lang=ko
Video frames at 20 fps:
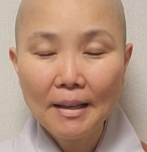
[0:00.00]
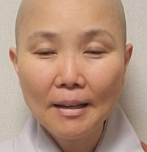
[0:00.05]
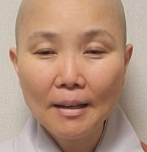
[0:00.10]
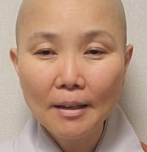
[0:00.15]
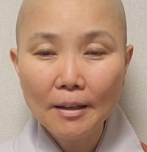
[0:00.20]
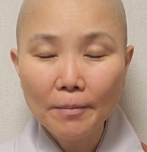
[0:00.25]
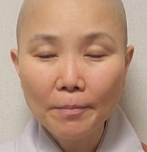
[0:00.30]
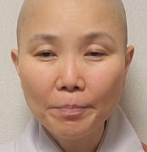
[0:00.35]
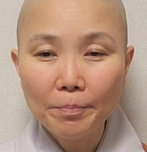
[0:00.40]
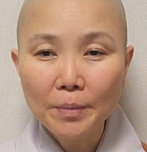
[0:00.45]

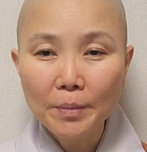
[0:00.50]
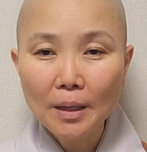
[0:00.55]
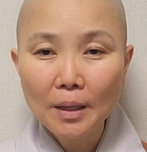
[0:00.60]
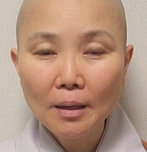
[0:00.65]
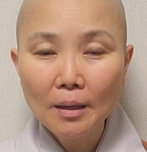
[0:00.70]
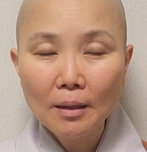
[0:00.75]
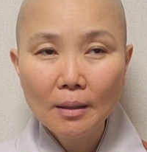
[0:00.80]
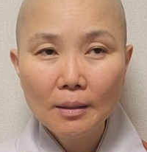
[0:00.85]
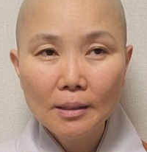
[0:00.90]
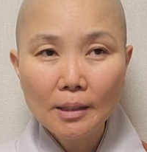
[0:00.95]
그러니까
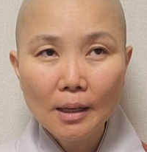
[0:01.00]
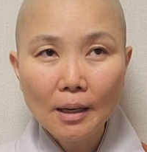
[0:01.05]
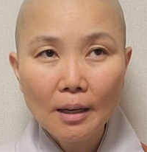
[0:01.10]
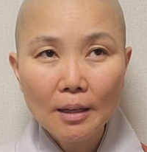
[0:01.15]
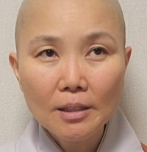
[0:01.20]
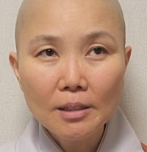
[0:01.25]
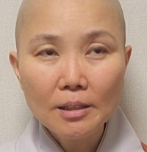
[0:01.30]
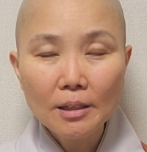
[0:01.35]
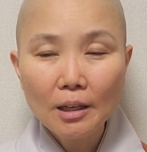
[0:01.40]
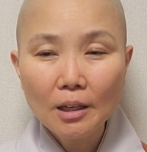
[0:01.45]
제가
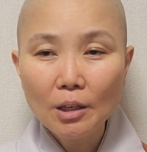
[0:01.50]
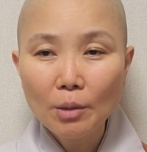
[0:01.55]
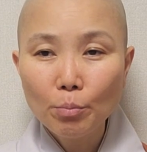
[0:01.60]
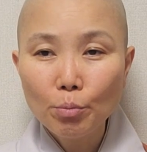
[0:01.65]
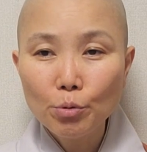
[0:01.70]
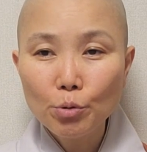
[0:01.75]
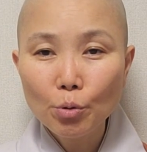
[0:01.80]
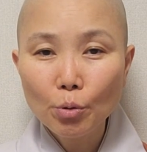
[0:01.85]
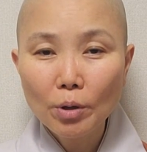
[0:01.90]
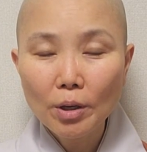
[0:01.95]
이 시간이
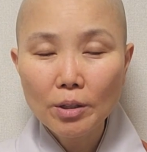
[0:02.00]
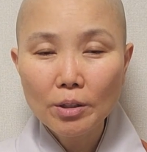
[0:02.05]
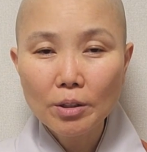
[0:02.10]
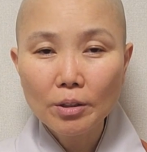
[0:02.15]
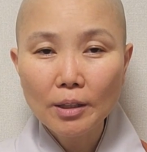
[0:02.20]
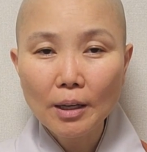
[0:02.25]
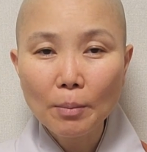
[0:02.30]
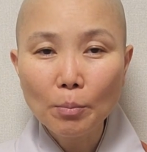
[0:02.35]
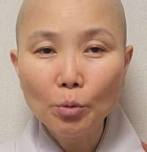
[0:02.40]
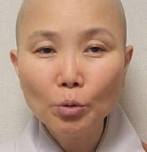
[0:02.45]

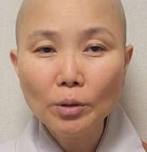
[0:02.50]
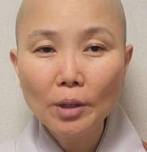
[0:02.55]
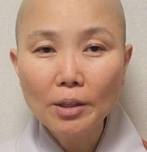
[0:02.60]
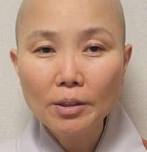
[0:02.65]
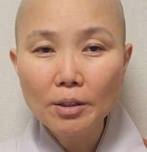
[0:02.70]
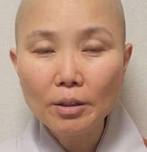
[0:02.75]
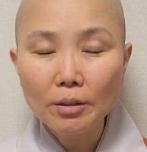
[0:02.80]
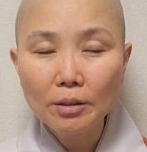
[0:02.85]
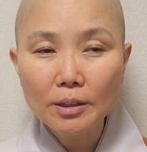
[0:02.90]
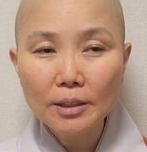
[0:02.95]
부족해서 다
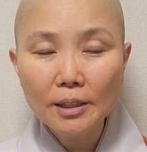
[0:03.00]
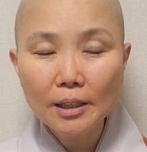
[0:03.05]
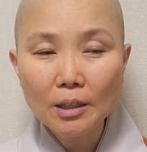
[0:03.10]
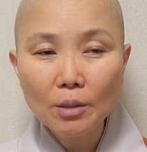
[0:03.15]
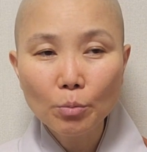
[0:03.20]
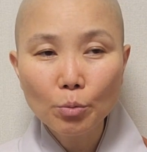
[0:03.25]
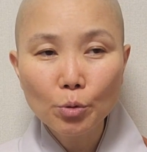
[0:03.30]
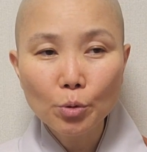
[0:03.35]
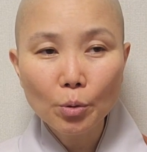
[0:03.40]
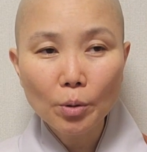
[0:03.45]
못해서
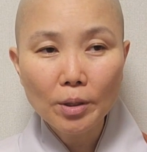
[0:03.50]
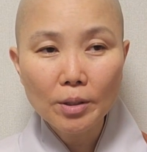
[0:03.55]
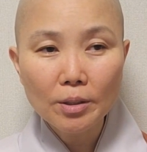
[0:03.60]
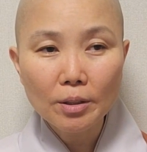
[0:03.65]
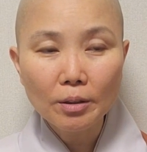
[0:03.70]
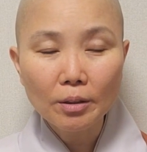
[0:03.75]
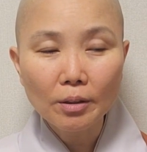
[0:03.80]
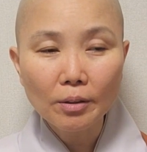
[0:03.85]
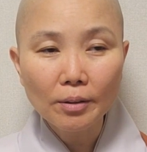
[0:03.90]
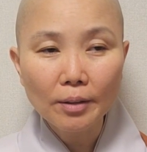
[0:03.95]
시간이
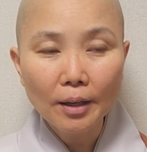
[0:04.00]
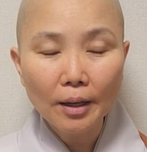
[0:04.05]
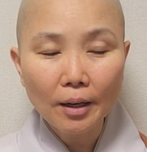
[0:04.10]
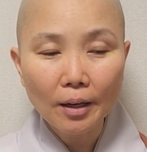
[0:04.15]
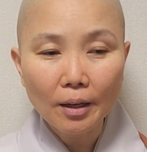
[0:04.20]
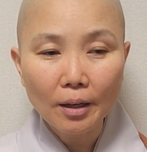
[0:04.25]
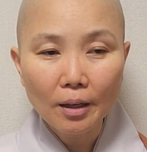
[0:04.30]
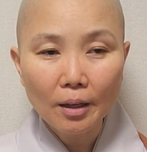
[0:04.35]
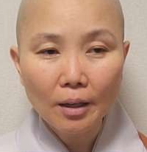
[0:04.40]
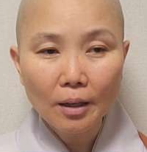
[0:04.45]
부족해서
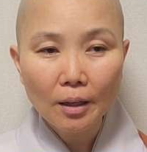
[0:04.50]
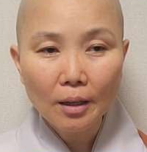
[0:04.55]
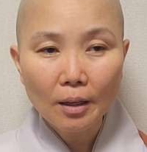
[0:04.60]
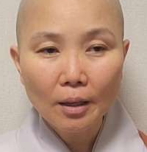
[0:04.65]
그런데